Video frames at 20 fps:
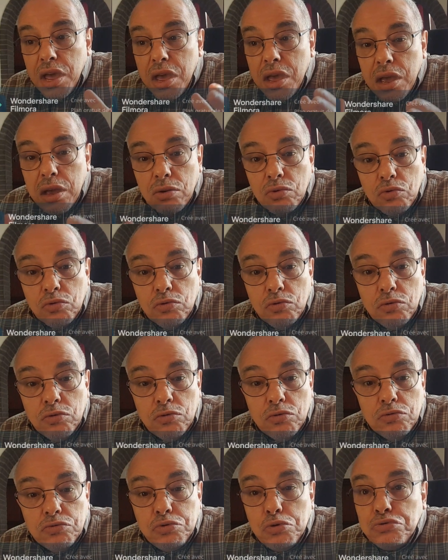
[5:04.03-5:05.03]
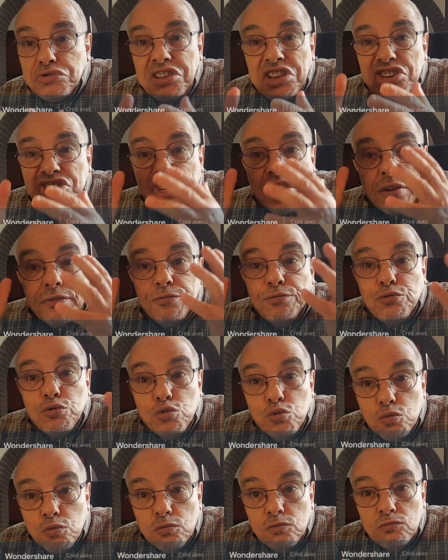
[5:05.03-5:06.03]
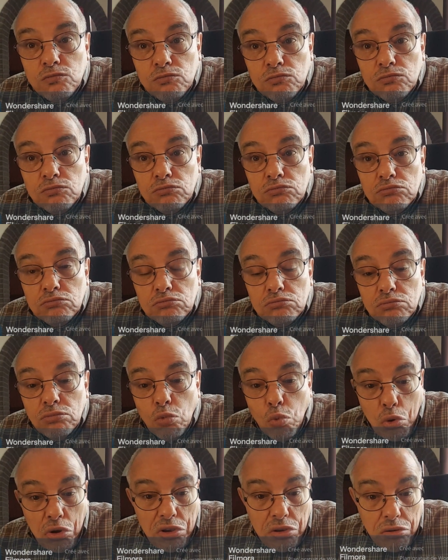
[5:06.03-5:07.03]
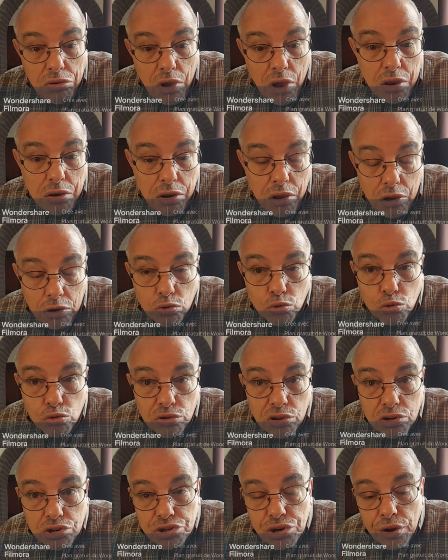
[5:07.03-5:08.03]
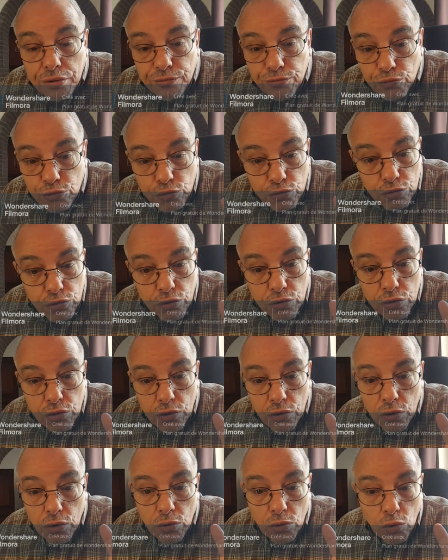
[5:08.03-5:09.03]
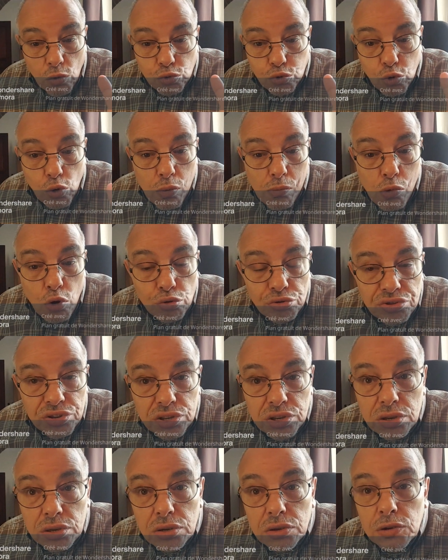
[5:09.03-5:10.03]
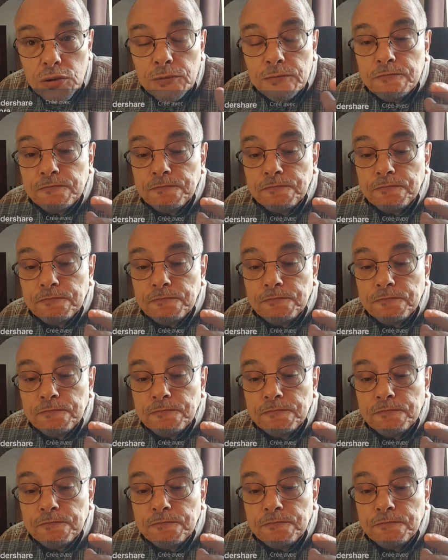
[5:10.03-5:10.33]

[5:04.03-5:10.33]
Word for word: air euh, de déjà-vu. Oui, un air de déjà-vu. Autrement dit,